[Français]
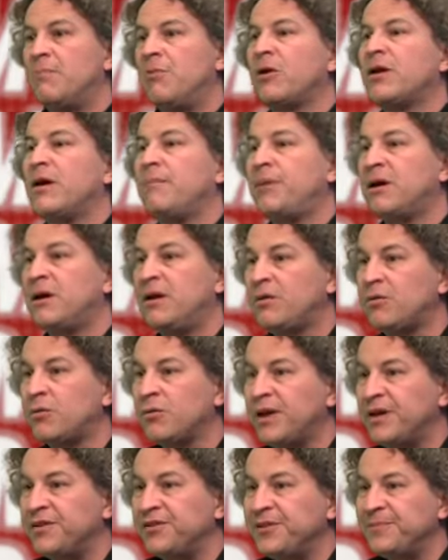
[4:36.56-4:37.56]
D'abord, il n'y a pas que les
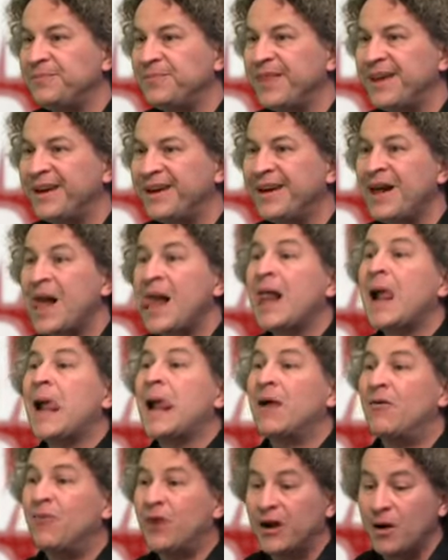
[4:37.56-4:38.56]
sondages. Hein. Oui, bien sûr.
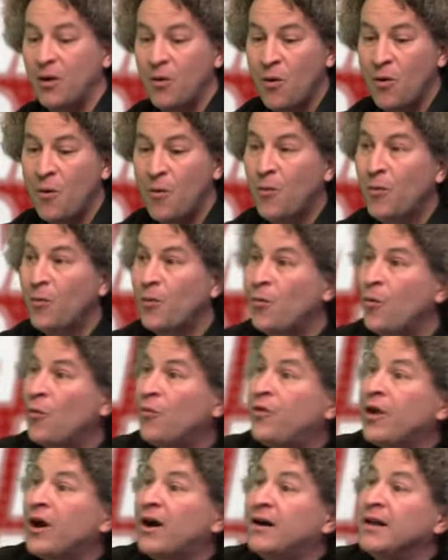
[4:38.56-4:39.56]
Voilà. en l'occurrence. On
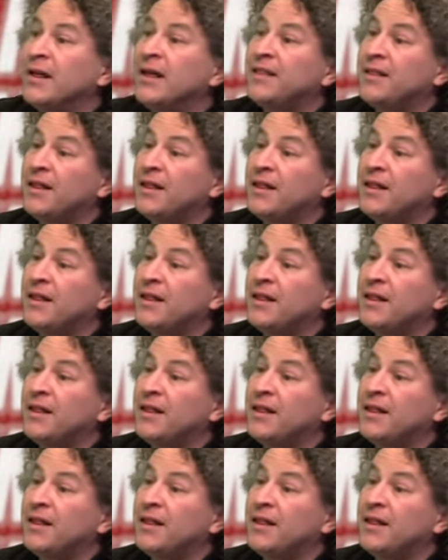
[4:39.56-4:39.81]
verra.